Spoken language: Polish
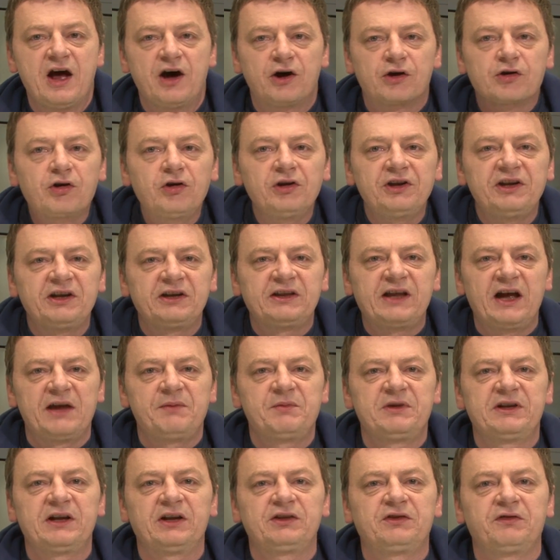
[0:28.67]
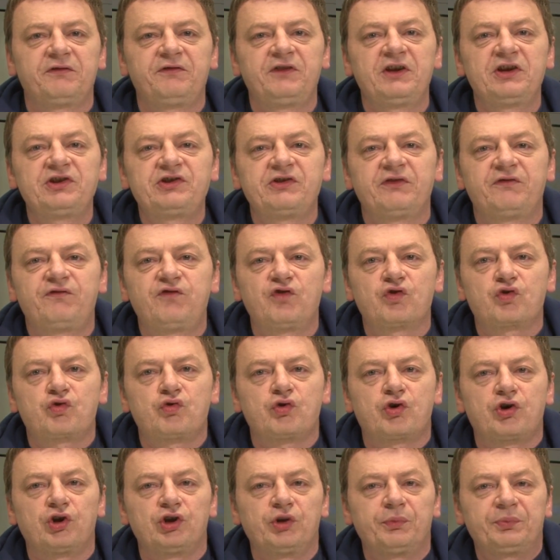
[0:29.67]
Rolnik, dajmy na to, wiezie w
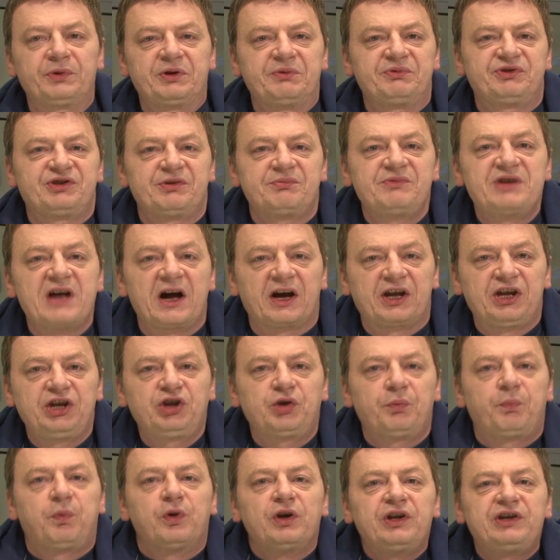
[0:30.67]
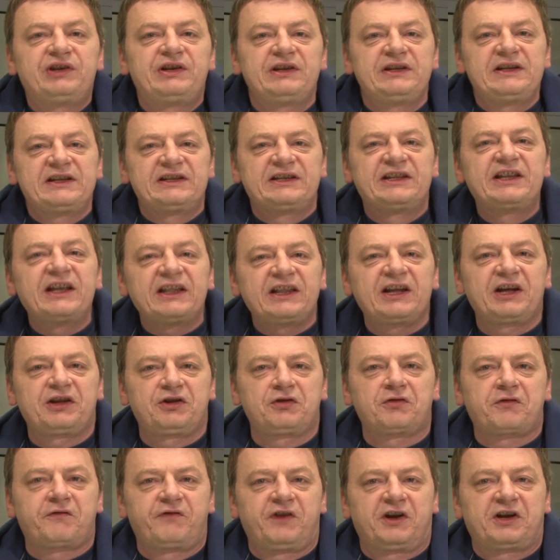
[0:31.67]
worku konopnym ziemniaki, to policyjny
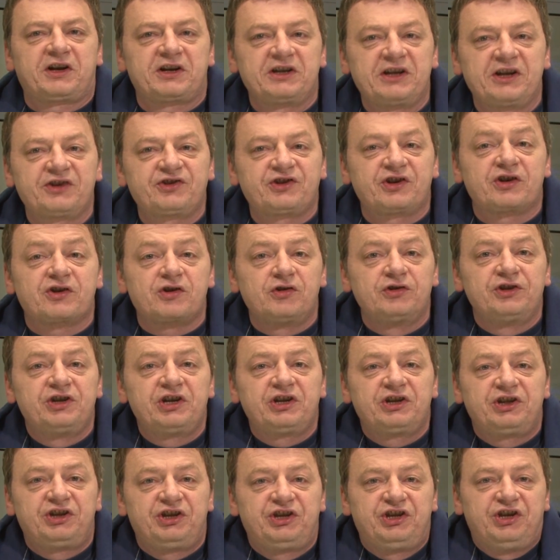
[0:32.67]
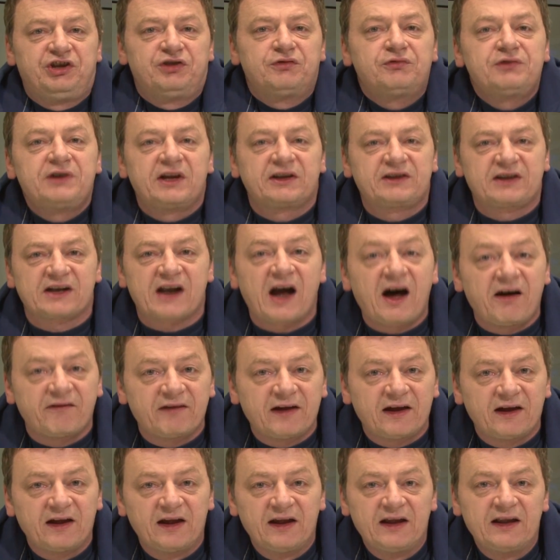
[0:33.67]
detektor wykryje, że rolnik diluje trawę.